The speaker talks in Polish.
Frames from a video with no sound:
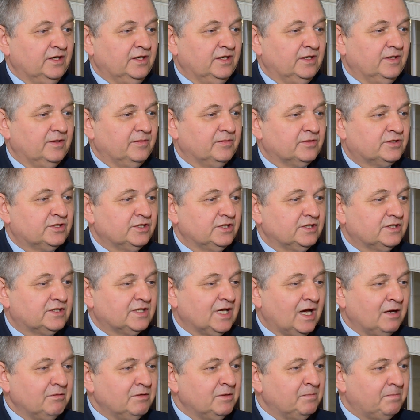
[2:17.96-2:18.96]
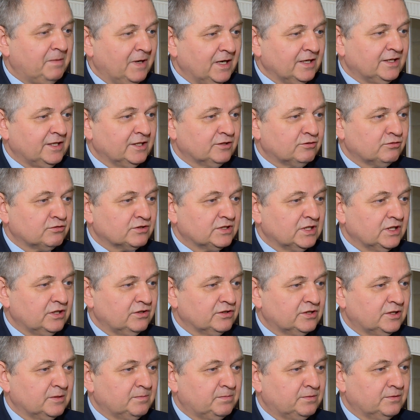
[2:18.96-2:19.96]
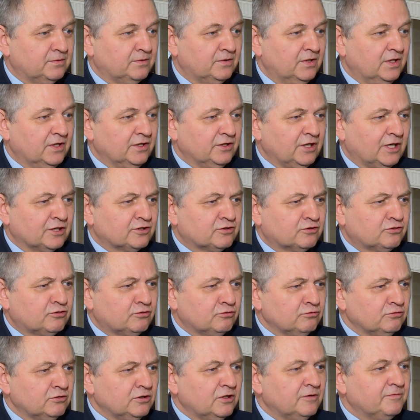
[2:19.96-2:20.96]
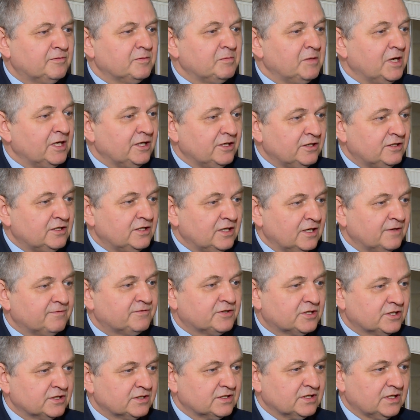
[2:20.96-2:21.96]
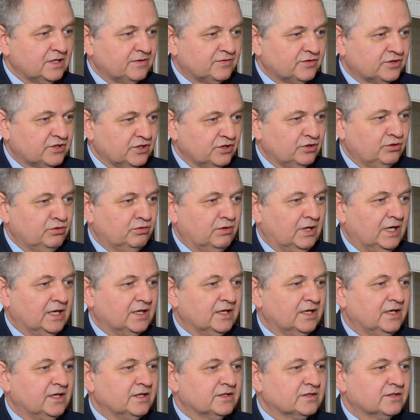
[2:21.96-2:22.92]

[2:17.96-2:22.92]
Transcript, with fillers: y, czyli cały pakiet różnego typu, aż trudno wymienić je wszystkie w szczegółach.